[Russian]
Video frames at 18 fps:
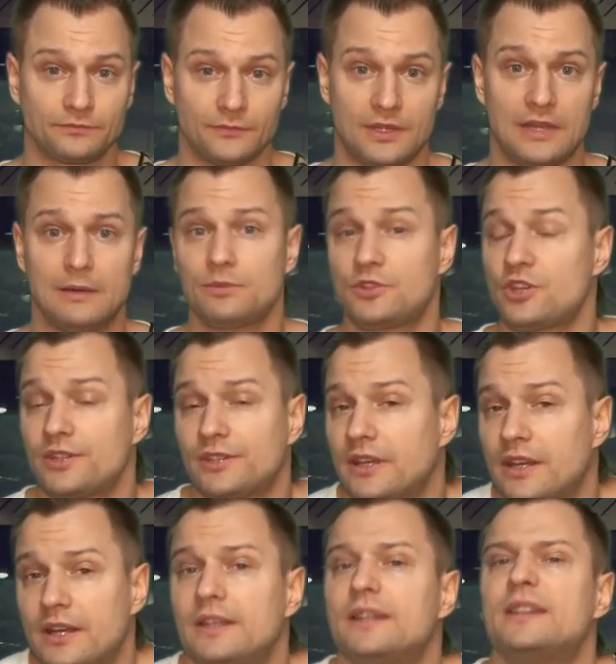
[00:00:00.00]
Я бы,
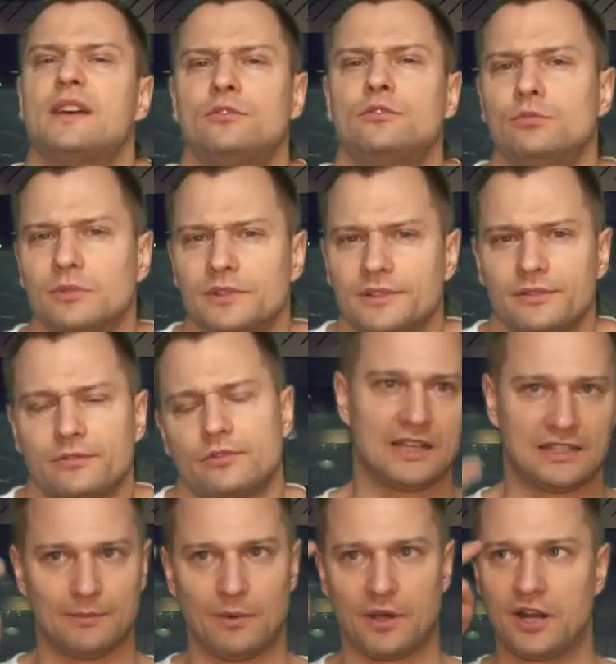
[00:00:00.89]
честно говоря, не додумался.
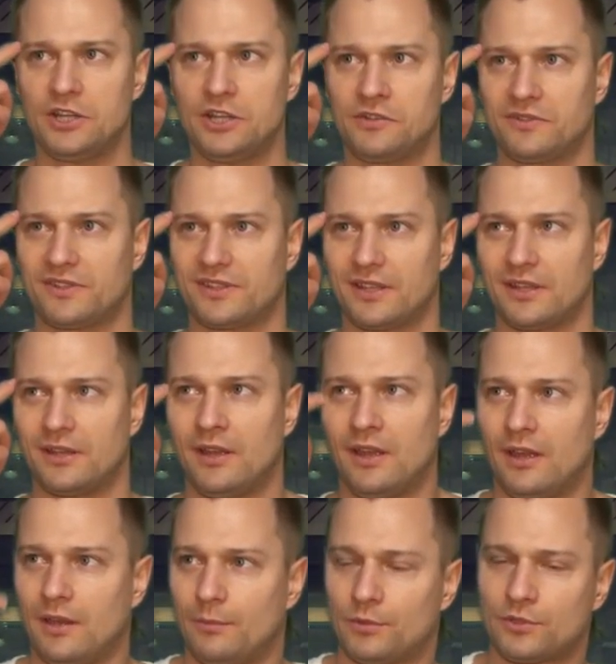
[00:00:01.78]
Заморачиваться,
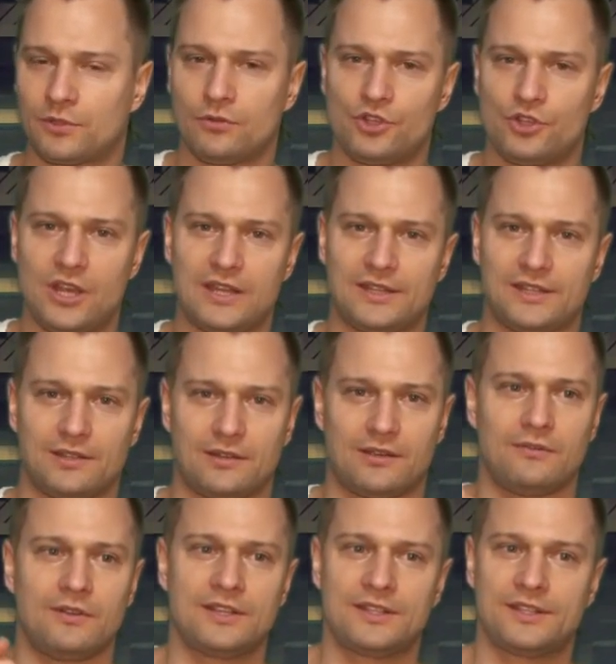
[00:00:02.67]

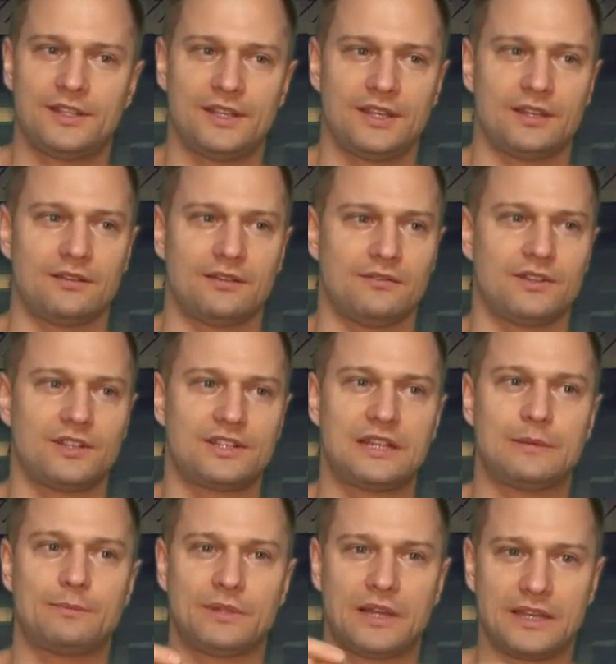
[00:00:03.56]
подключать к VST,
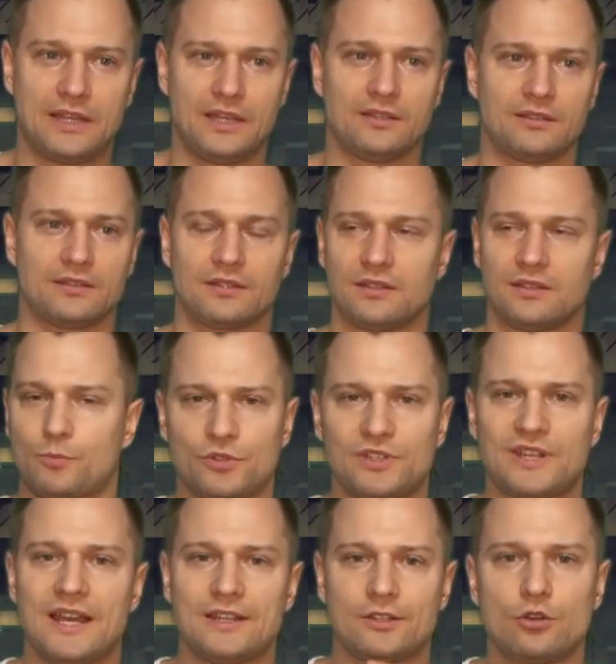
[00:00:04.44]
VST плагин,
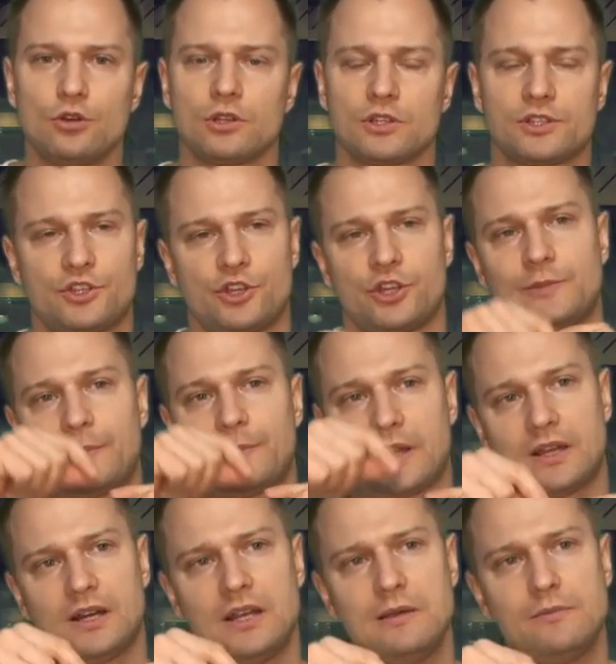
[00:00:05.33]
пропускать голос через
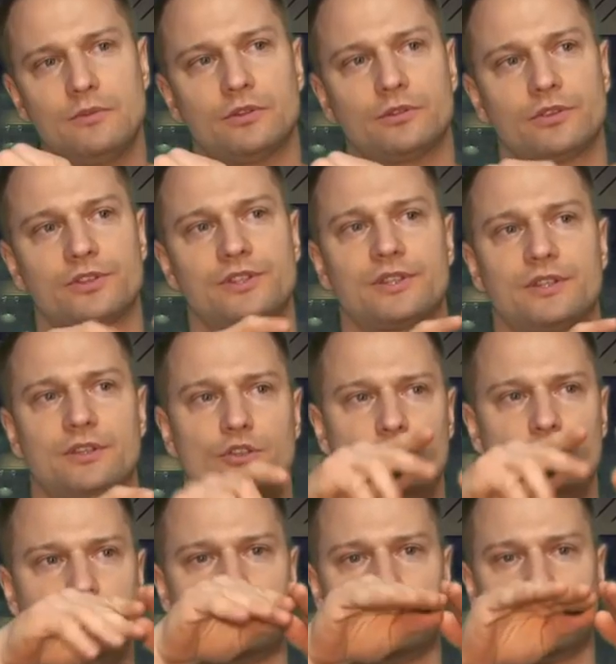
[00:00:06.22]
программу, то есть
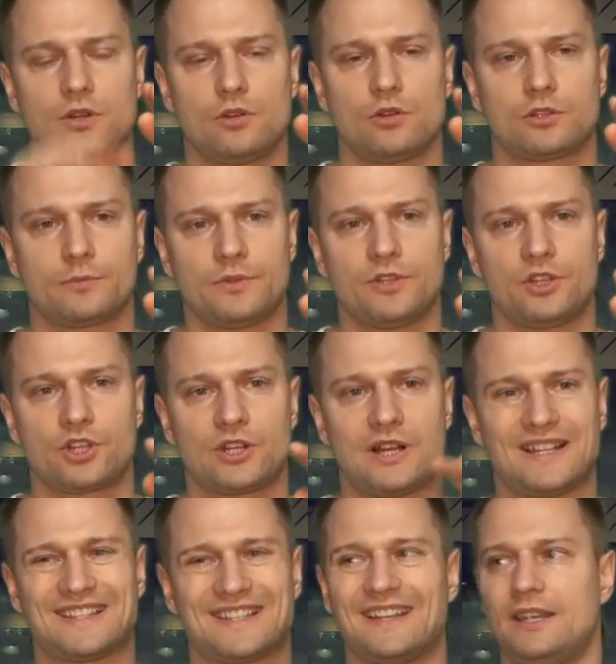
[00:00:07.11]
чтобы голос
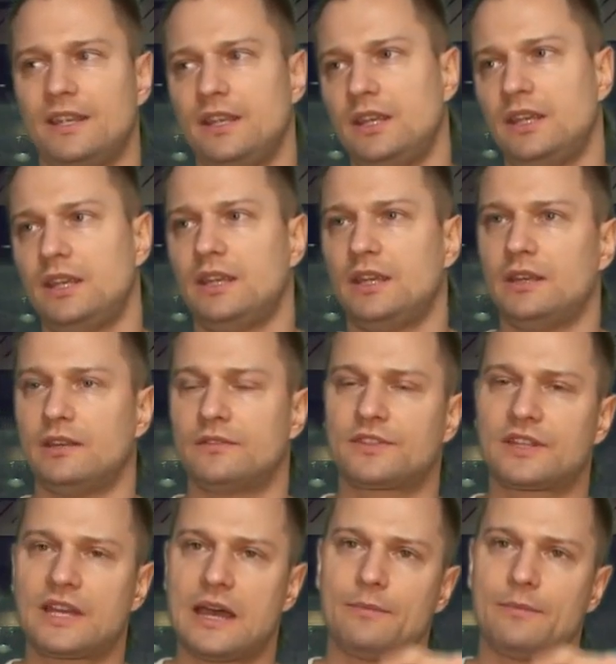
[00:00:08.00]
понижался, и
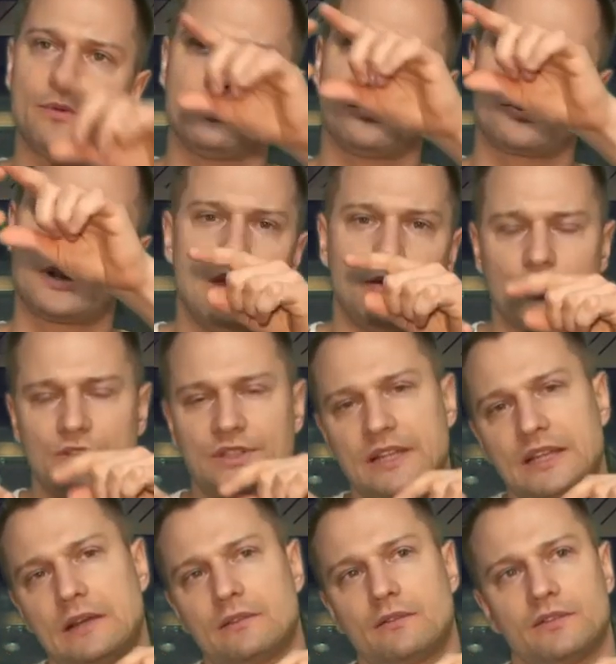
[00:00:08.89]
в скайпе
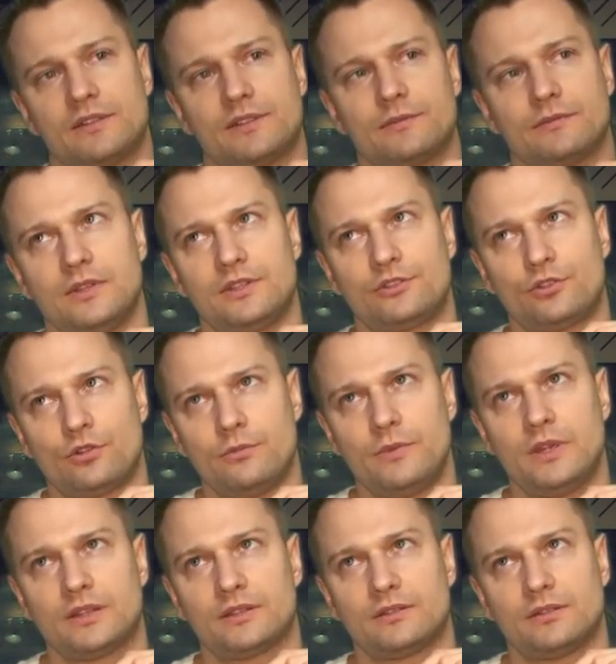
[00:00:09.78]
устанавливать
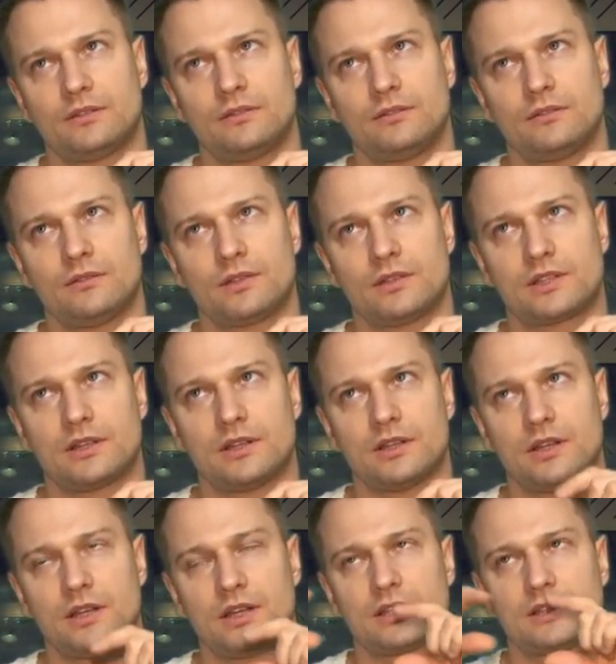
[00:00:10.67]
инструмент
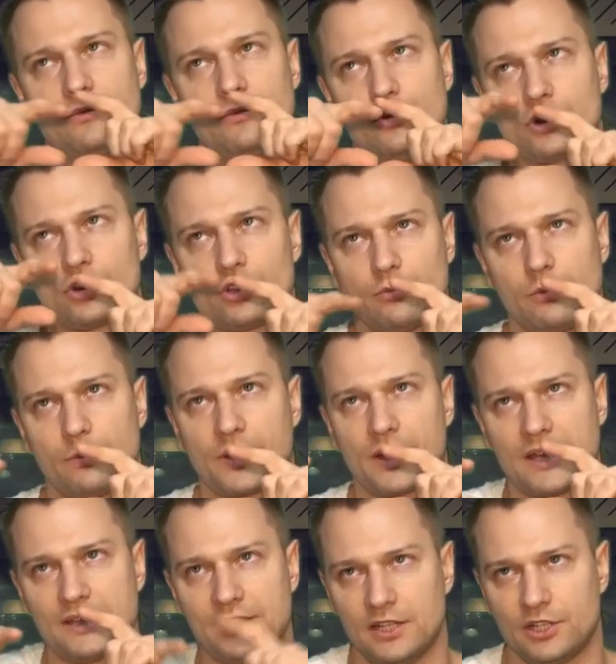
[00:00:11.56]
Э, звуки, чтобы
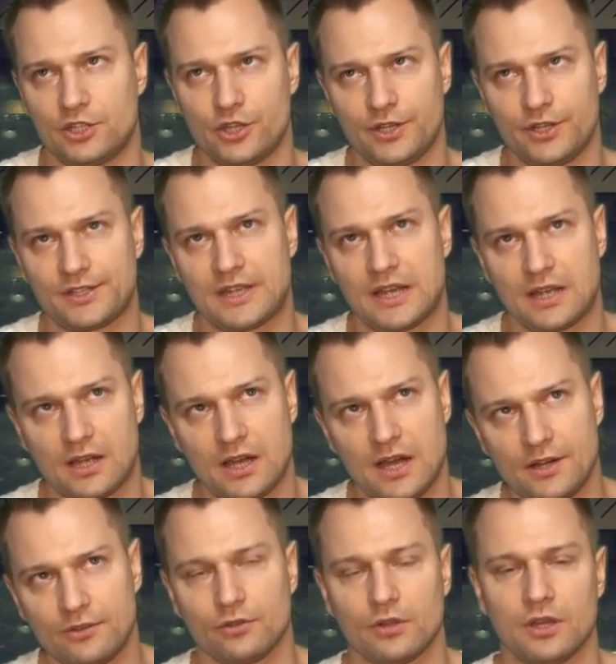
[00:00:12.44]
проходили через
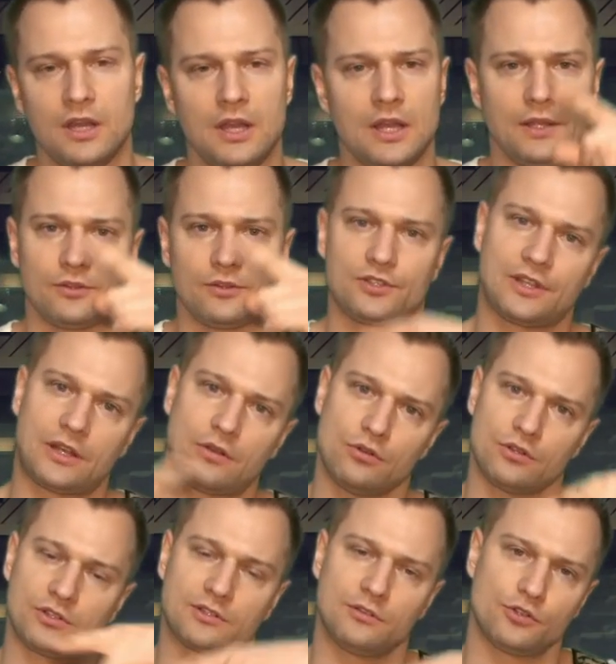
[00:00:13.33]
карту. То есть
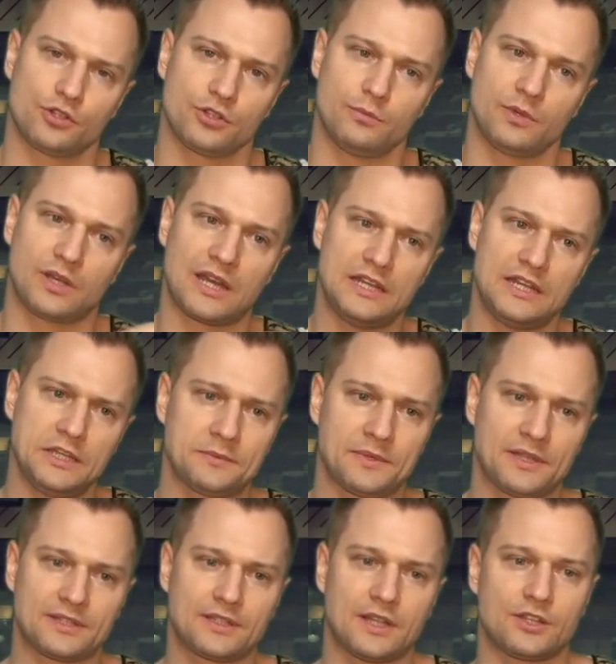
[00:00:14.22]
такой сложный
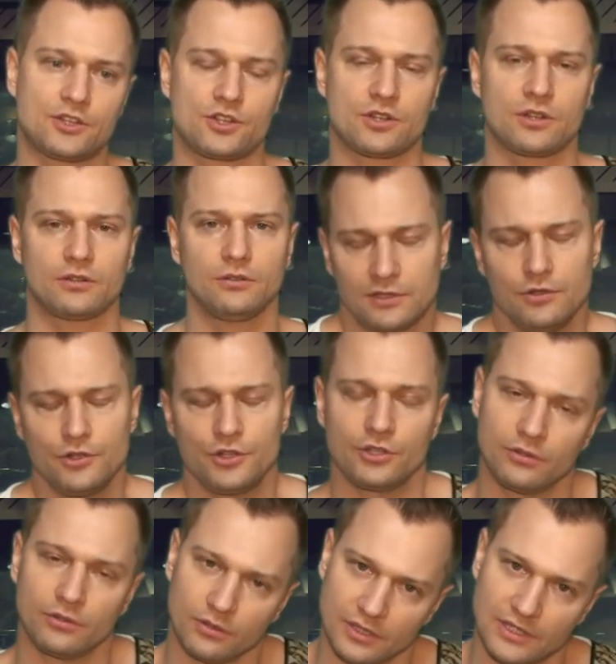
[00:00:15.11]
механизм достаточно.
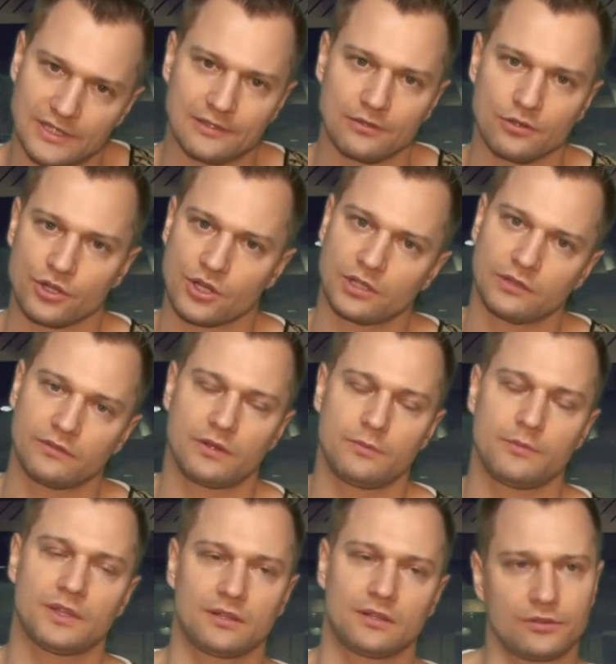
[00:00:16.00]
Сложный, но и несложный
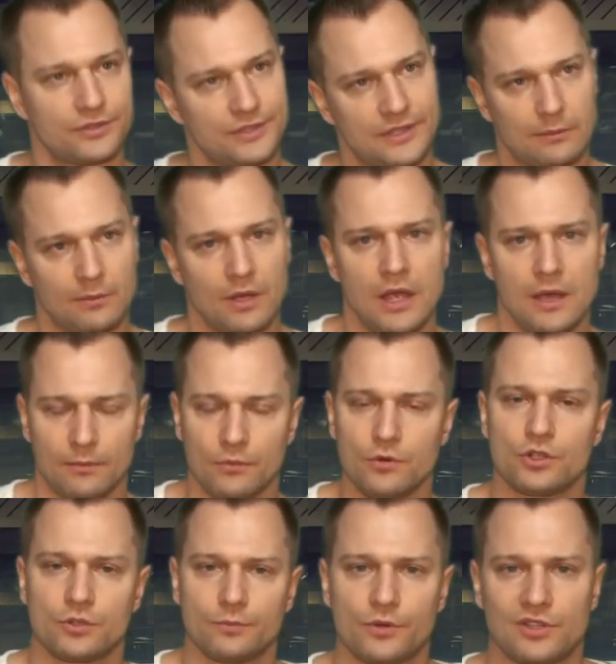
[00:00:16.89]
одновременно. То есть там
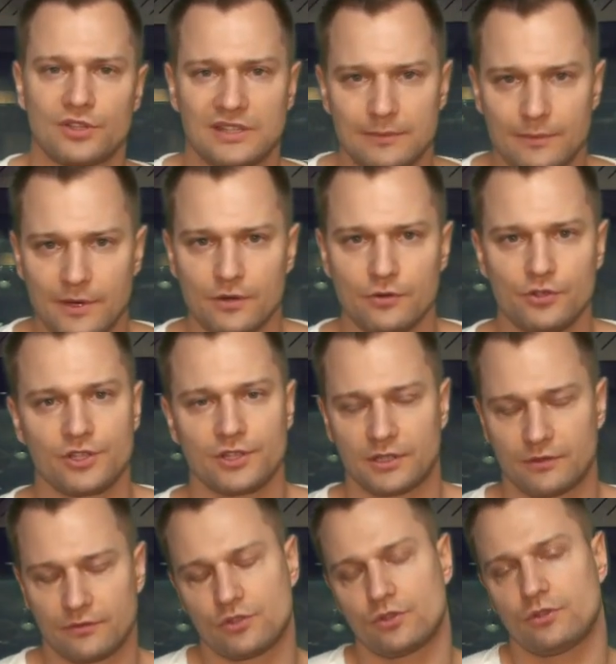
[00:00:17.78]
можно просто
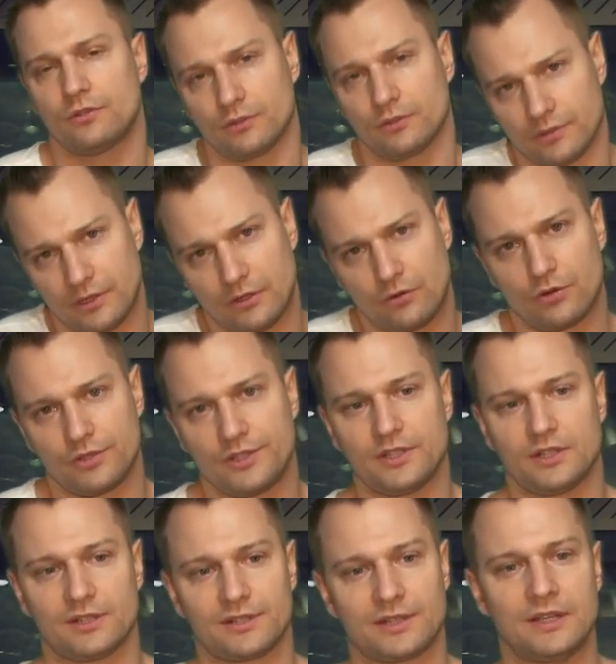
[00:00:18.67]
заморочиться, это все легко
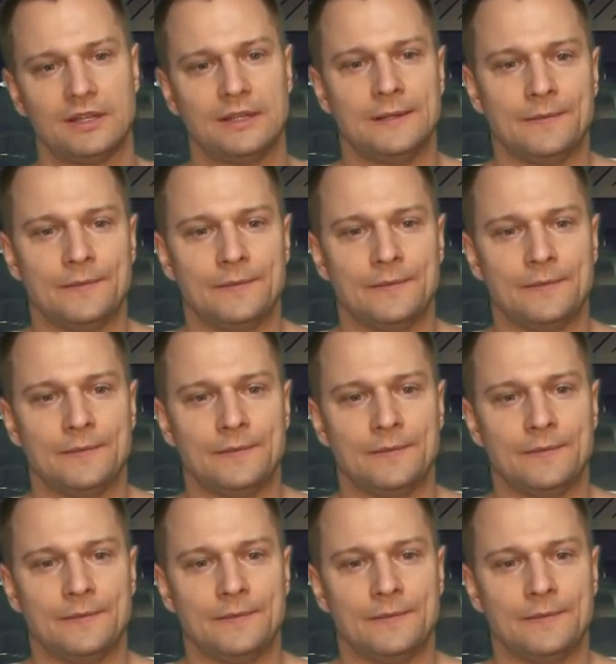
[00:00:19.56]
делается.